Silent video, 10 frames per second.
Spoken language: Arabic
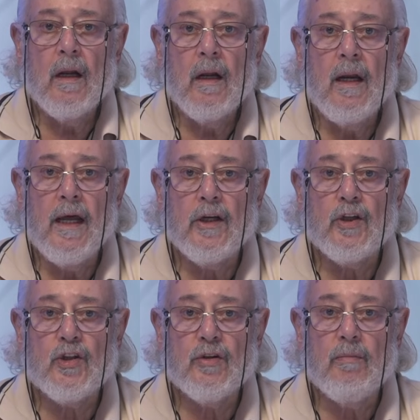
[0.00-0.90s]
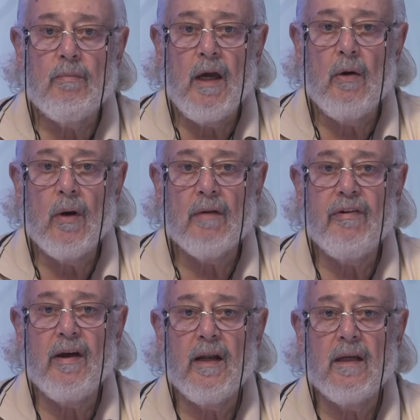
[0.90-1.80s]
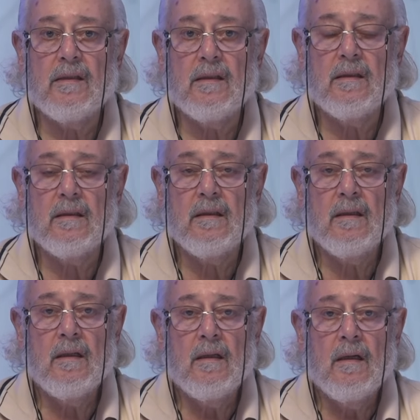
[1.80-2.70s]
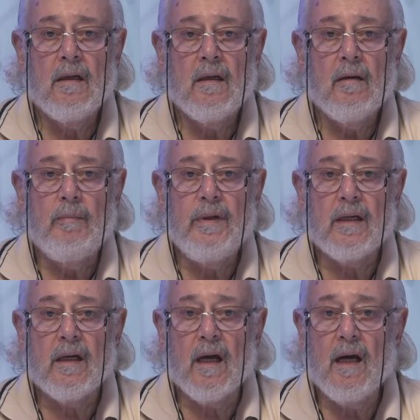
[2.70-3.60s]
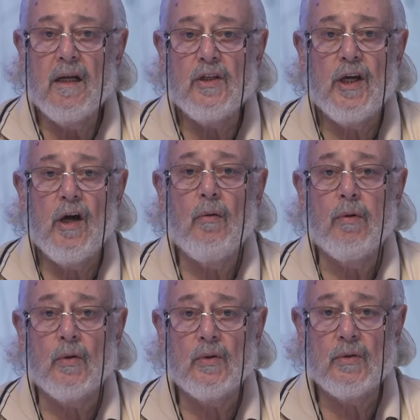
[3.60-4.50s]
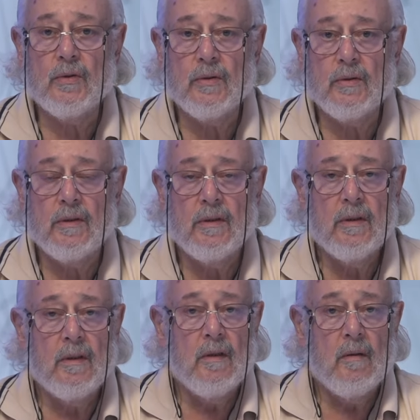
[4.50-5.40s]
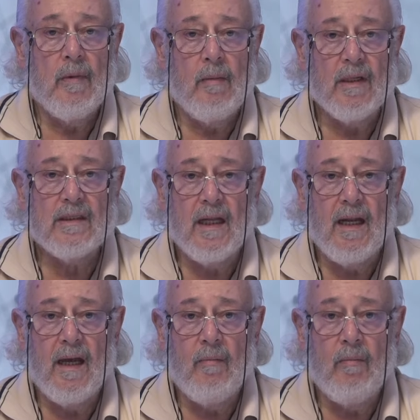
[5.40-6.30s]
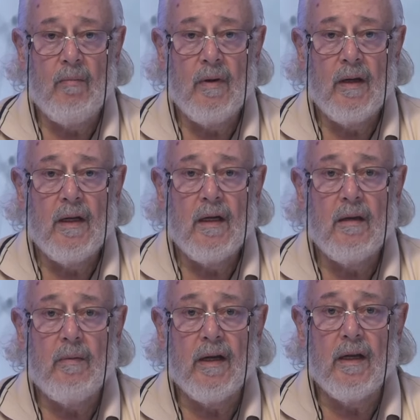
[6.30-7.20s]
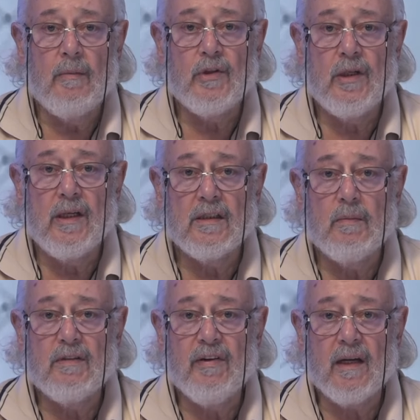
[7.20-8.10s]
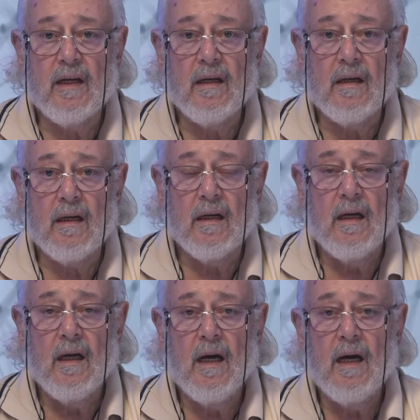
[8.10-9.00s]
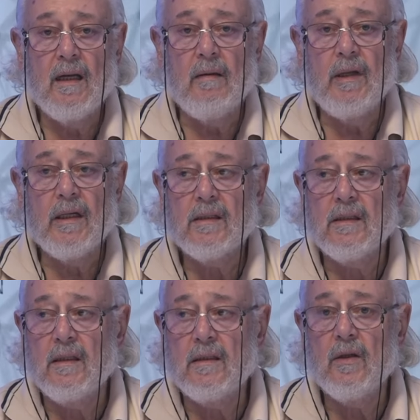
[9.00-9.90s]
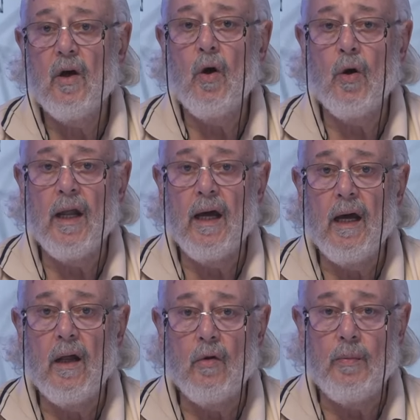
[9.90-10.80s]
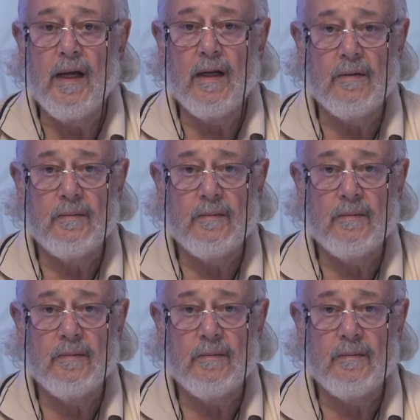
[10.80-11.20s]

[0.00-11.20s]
ليش محور فارس بيكره نجاح قبرص محمد سلام لبرنامج الناس بتفكر على منصة هنا لبنان